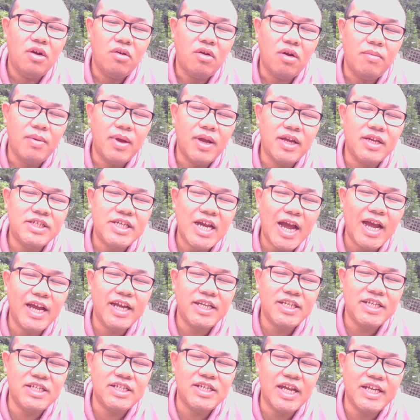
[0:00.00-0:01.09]
我们下
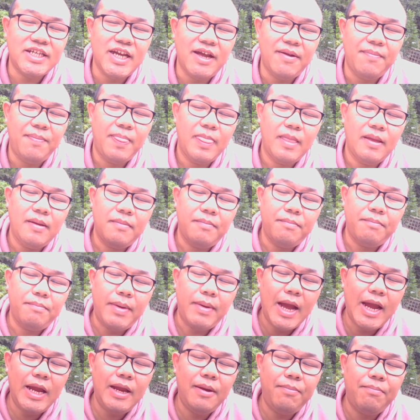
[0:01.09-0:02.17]
一期再见，
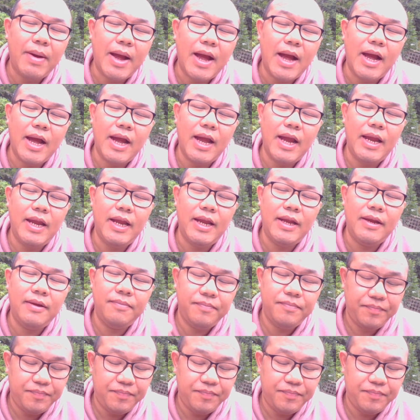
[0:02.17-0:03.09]
拜拜。